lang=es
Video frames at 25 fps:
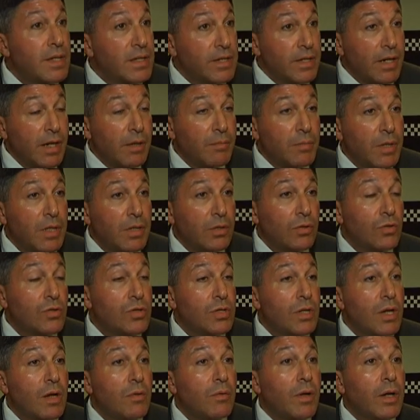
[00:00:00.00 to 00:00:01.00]

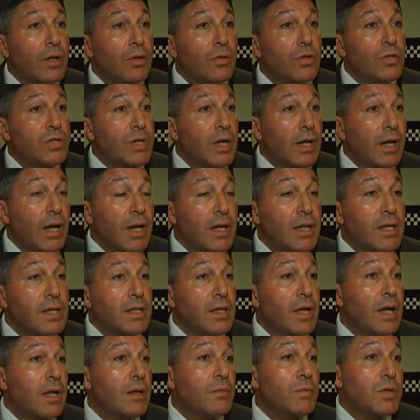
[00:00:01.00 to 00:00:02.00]
allanamientos en el barrio de
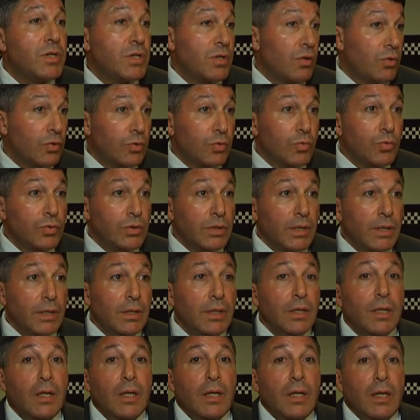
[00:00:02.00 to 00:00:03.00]
Chacarita y Villa Orturza,
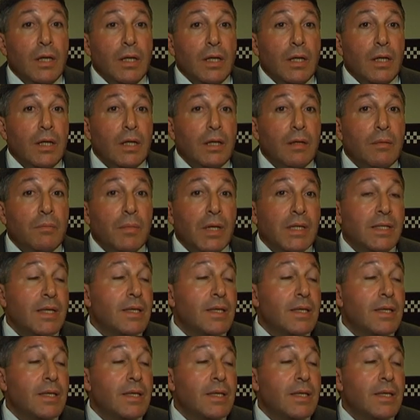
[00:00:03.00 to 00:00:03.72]
eh, más